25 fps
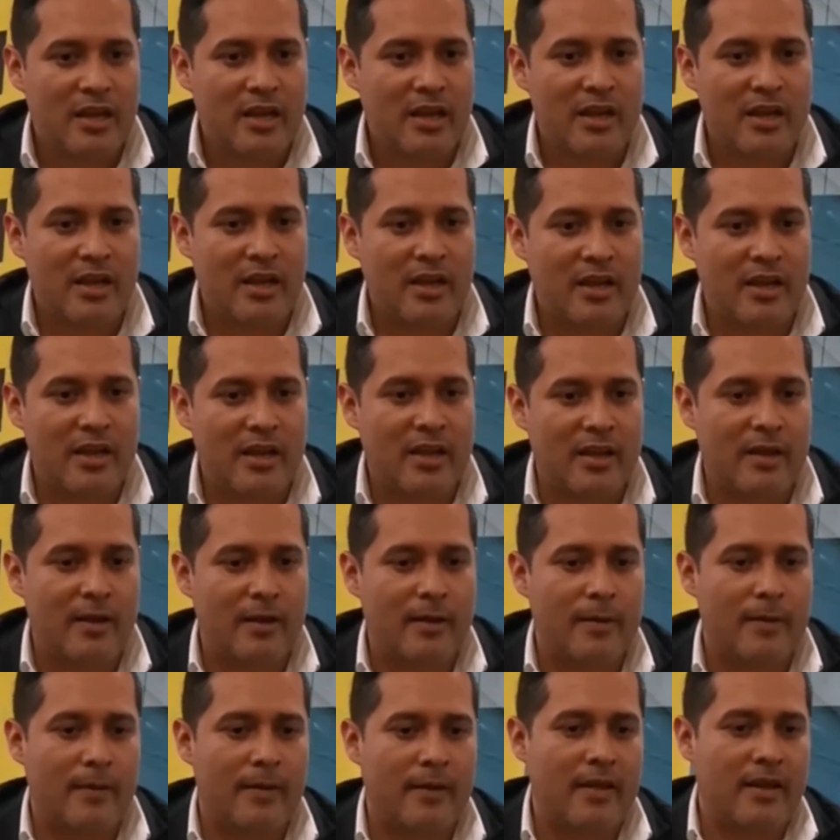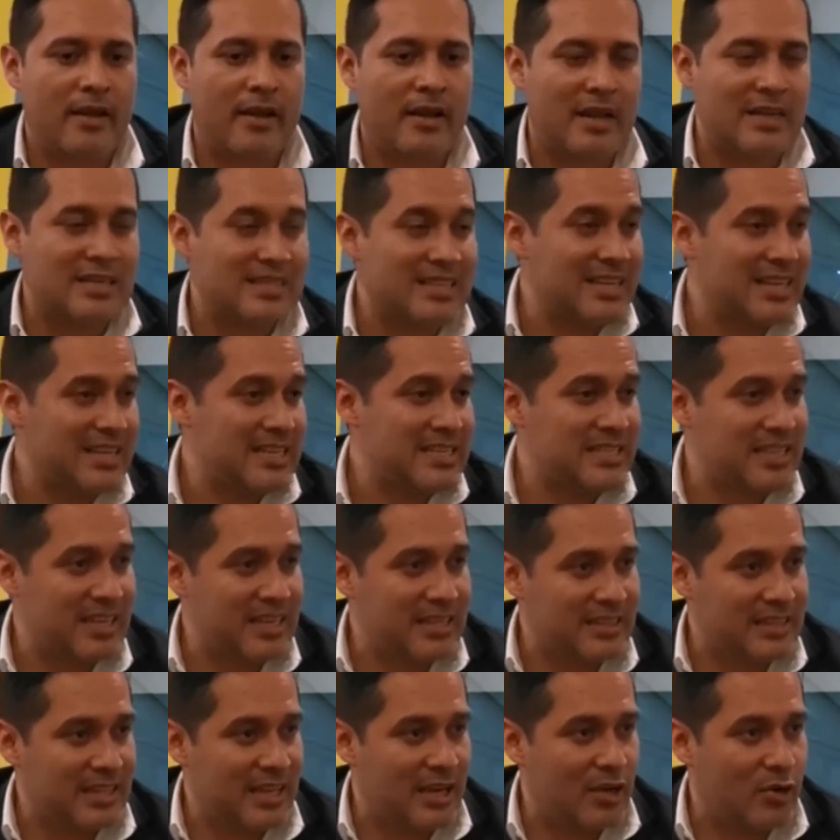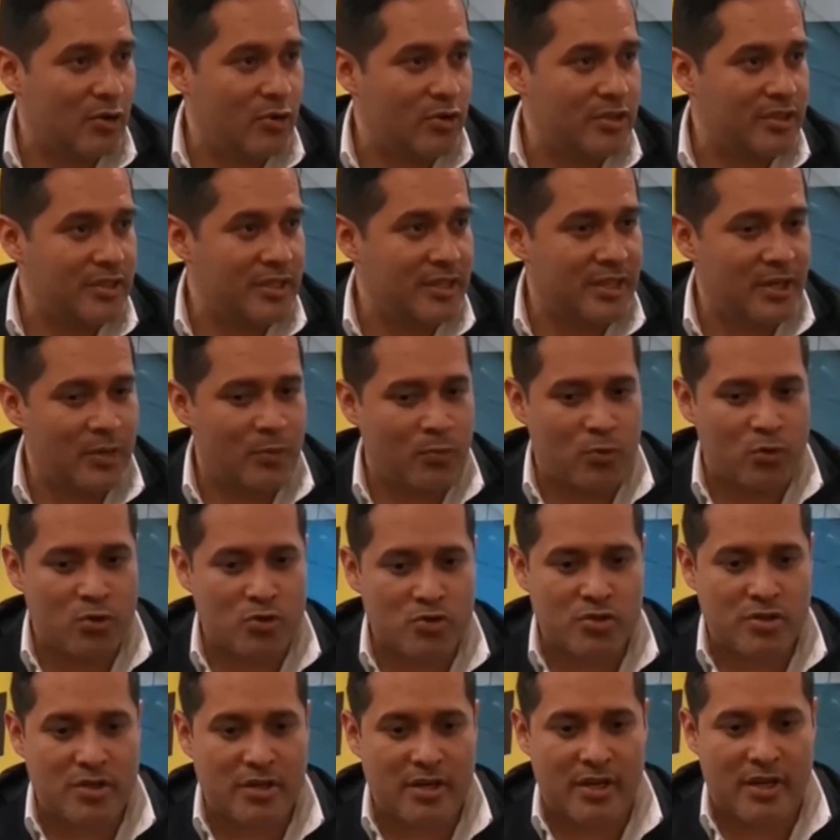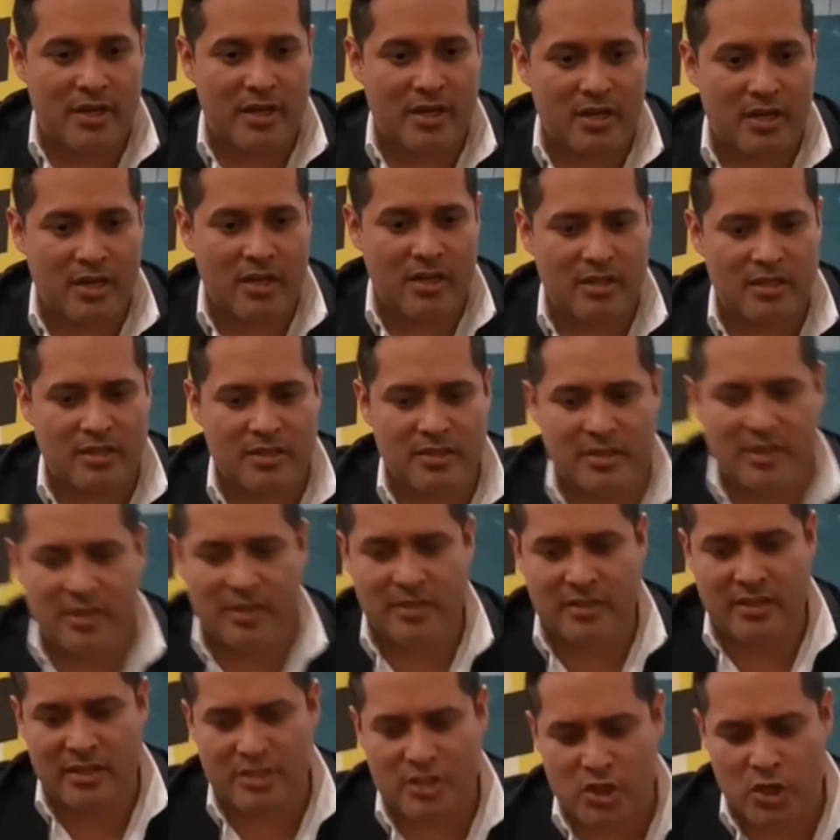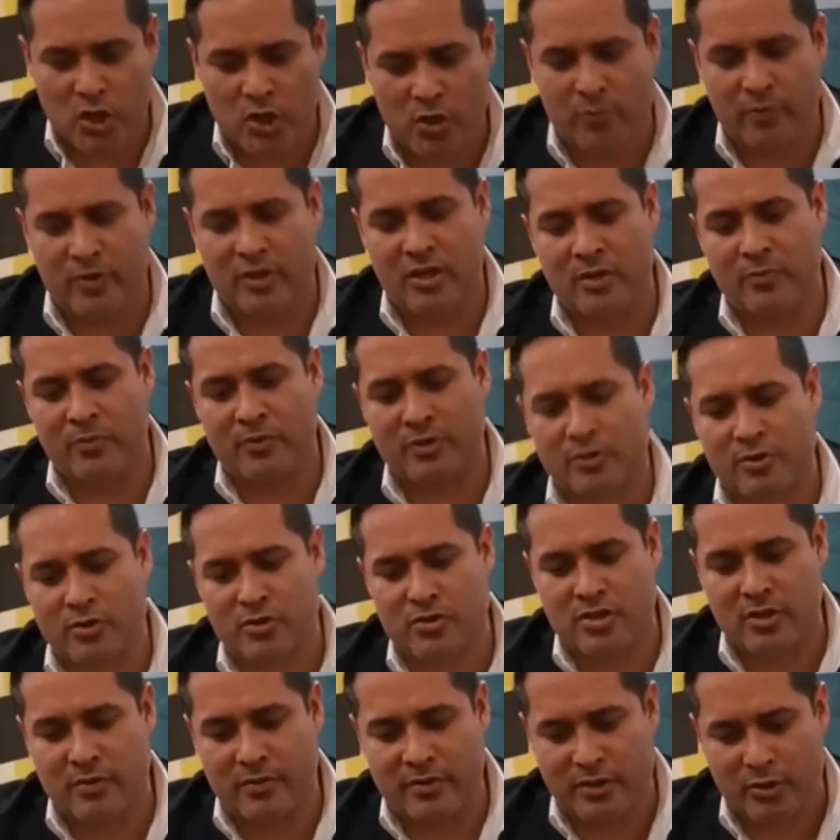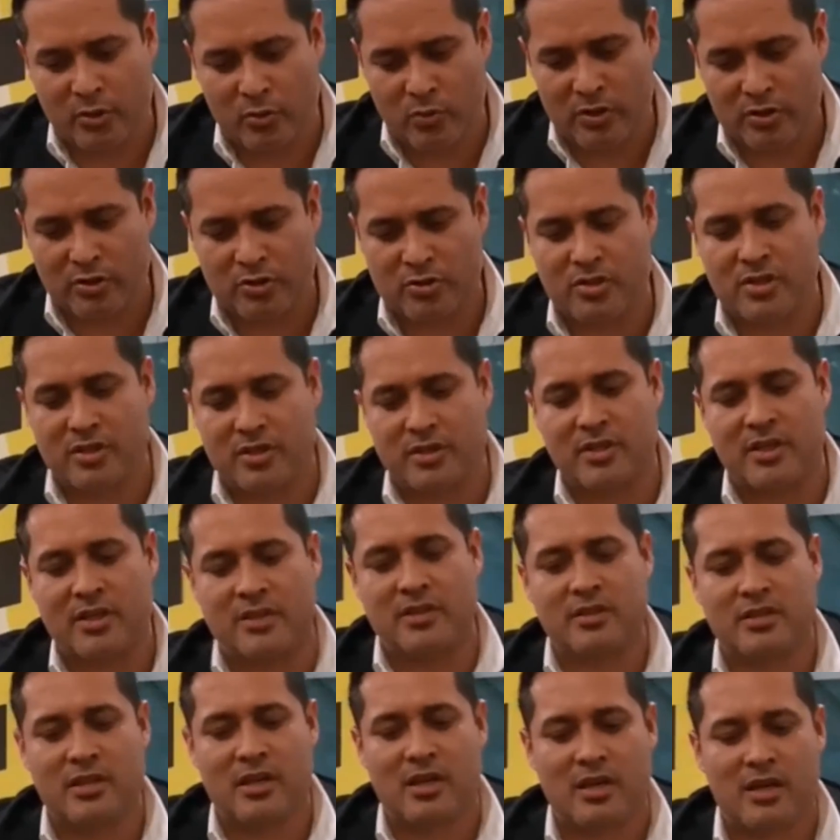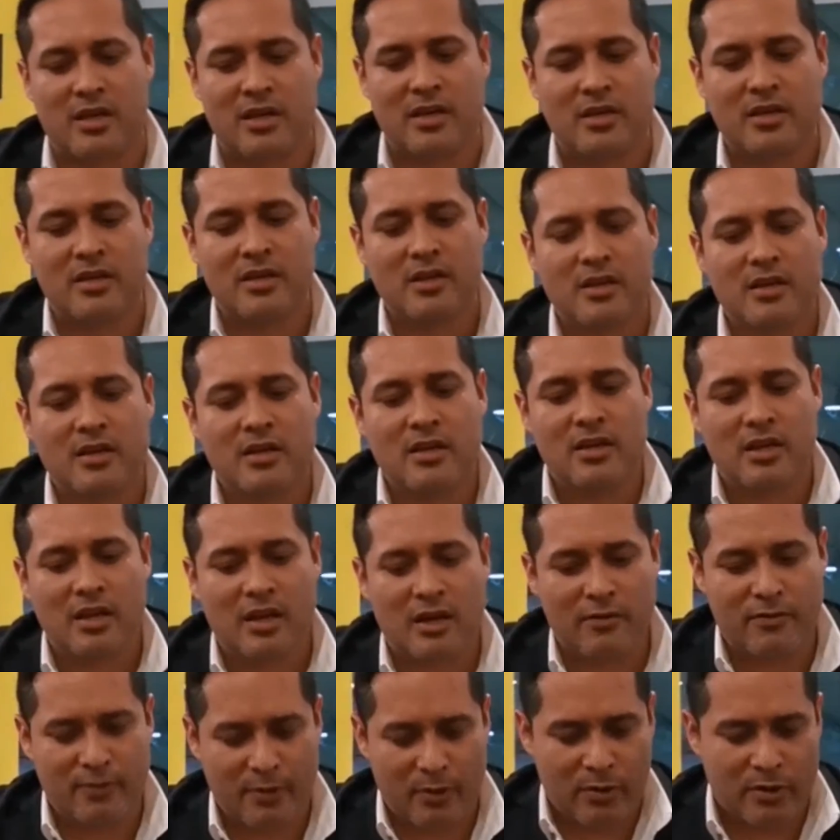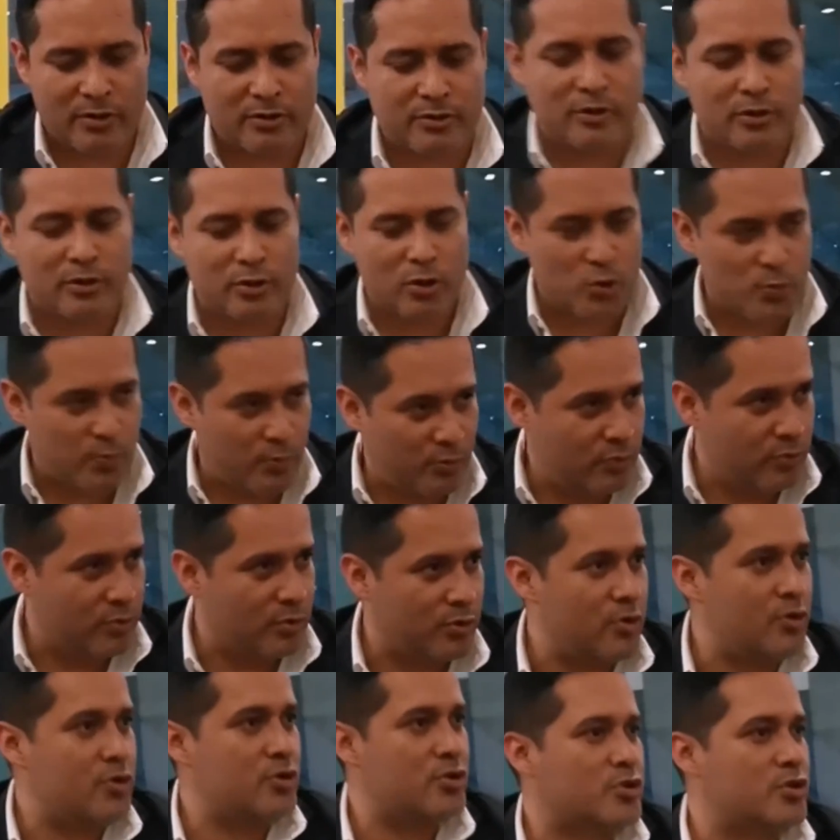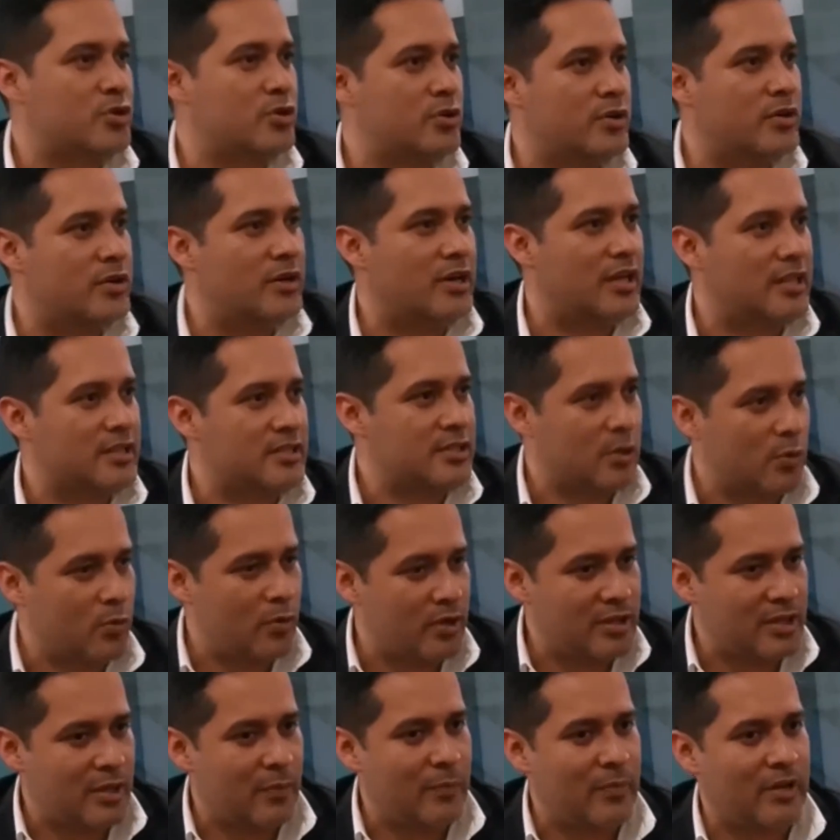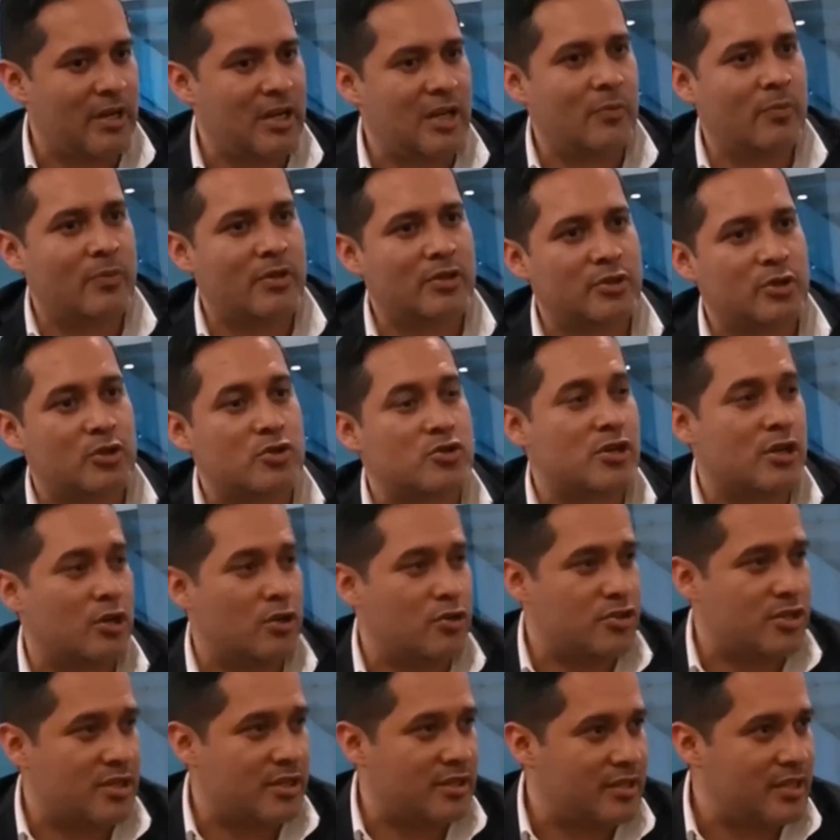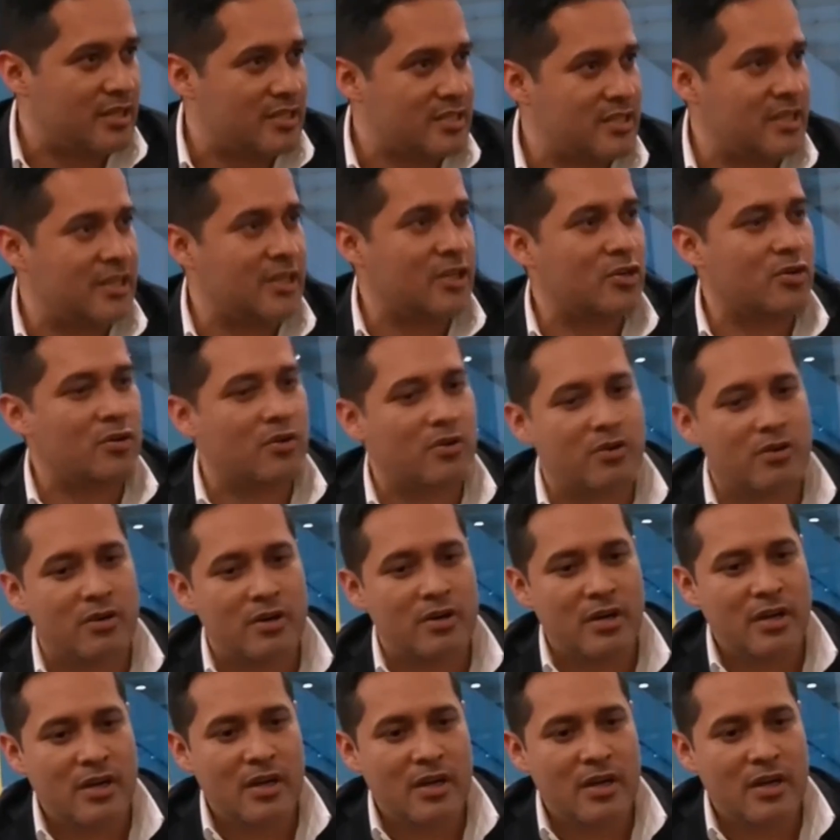Eh, en la serie Z hoy tenemos el 35 milímetros, el 2470, el F4, el 2.8, el 50 milímetros, el 85.